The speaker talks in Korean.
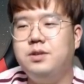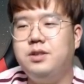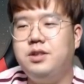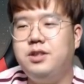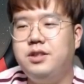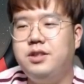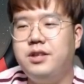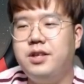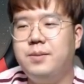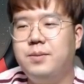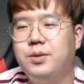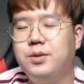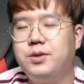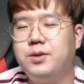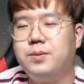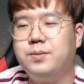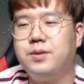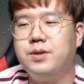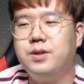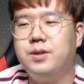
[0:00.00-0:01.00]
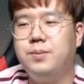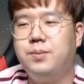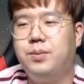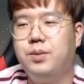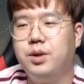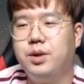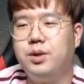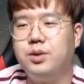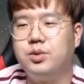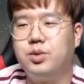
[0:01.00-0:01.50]
2위의 모습을
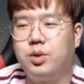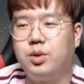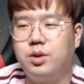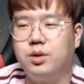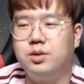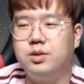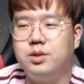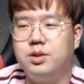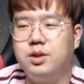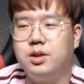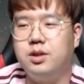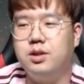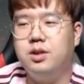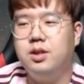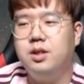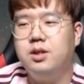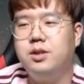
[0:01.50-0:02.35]
보여줬거든요.